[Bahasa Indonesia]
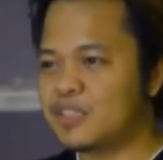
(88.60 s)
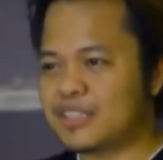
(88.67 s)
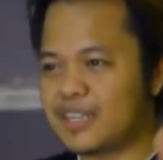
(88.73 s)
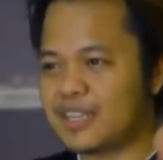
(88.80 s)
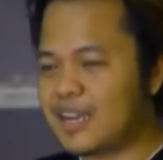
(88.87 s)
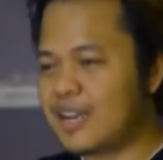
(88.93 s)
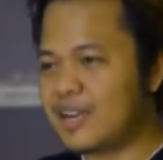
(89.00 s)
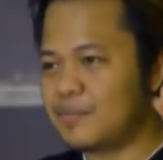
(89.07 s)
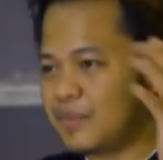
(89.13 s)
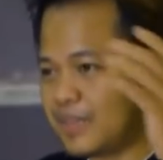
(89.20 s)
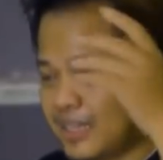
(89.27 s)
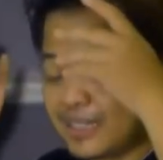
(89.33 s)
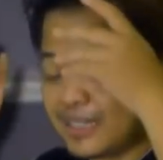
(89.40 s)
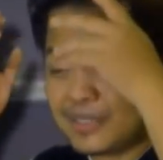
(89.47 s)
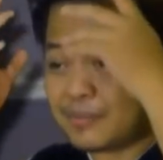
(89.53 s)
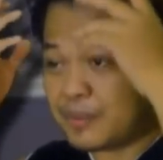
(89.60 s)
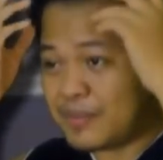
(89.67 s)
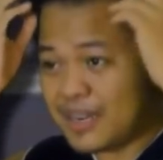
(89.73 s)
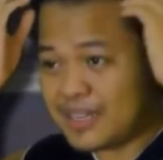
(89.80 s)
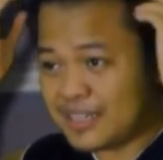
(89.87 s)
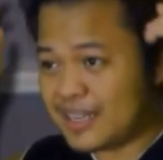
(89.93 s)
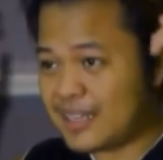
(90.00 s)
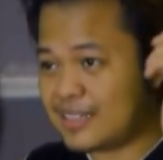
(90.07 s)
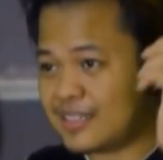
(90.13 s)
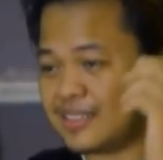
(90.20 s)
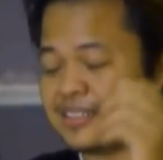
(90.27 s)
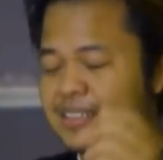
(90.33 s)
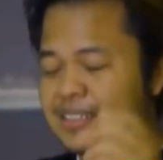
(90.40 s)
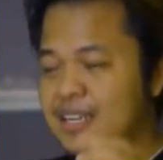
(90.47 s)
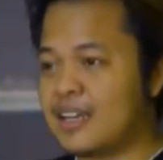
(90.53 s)
saya begini memang ya.
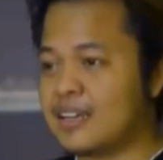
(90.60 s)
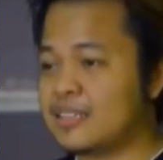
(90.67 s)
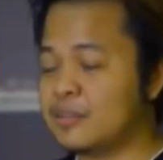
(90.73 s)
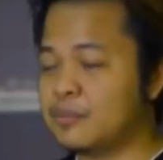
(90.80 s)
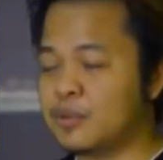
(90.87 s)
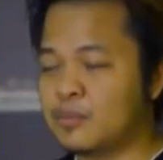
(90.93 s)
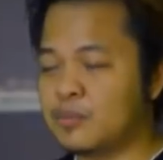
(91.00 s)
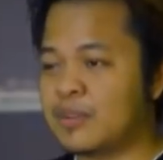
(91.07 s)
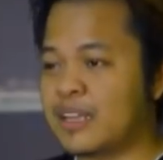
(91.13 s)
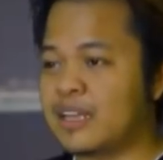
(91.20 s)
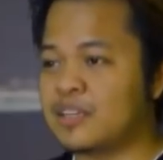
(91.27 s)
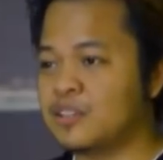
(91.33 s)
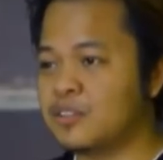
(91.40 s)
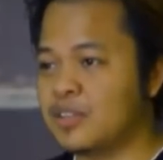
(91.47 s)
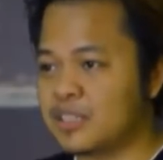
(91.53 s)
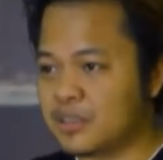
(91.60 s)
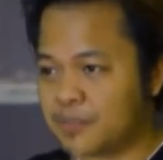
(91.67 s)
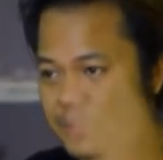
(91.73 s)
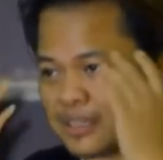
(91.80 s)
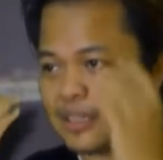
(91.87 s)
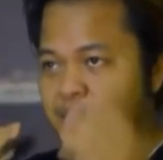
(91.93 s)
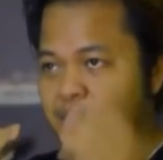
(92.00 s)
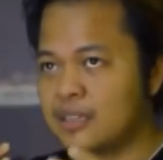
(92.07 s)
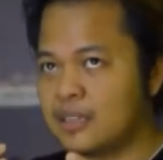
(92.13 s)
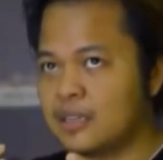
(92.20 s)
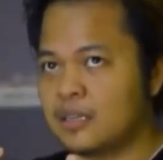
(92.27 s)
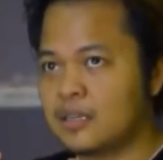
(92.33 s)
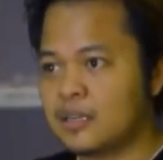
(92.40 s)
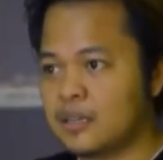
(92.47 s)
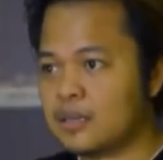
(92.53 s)
Sejak sebelum lahir juga seperti ini
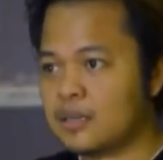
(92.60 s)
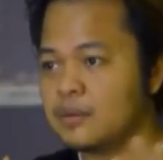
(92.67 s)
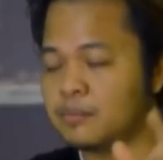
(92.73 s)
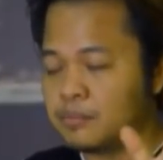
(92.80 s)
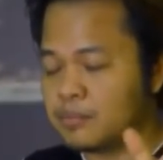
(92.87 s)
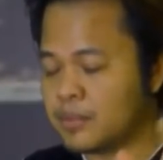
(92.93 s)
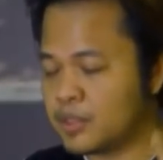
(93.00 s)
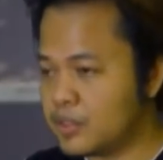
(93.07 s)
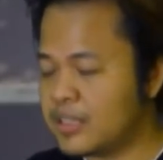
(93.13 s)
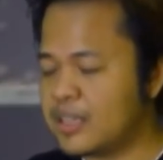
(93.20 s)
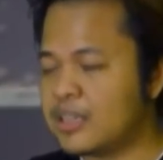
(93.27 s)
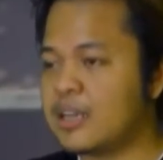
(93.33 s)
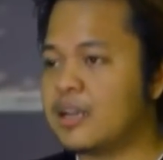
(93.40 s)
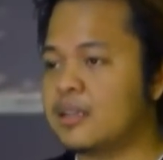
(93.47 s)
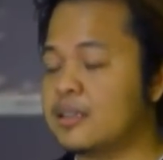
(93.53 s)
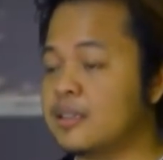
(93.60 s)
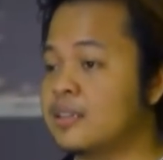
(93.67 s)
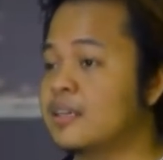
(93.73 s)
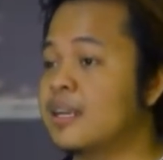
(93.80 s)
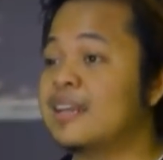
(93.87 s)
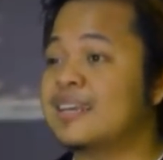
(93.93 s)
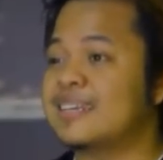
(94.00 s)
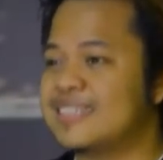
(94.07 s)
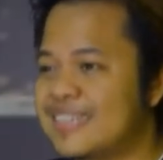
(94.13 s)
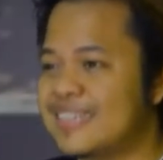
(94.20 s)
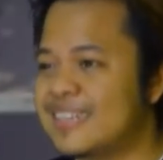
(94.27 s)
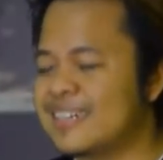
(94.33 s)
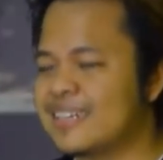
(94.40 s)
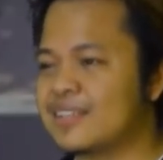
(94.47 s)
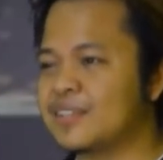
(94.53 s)
uh, maksudnya nggak uh, dari
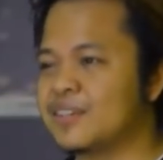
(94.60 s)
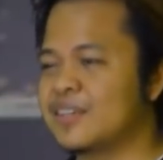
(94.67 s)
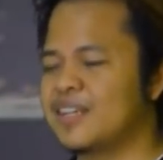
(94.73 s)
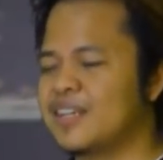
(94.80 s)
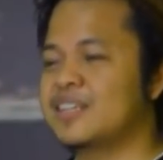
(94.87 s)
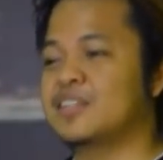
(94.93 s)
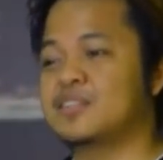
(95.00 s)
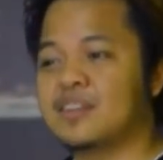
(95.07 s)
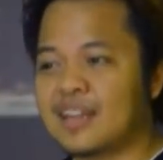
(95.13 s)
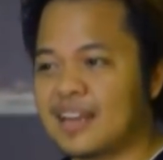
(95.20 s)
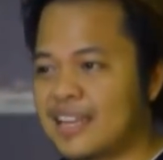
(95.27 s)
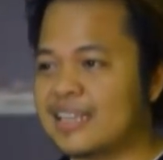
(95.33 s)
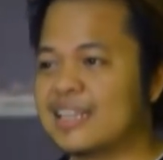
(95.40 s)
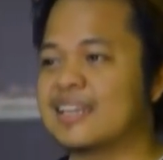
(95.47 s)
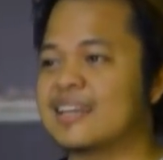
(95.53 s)
kecil gitu. Kamu Sudah dikit gitu.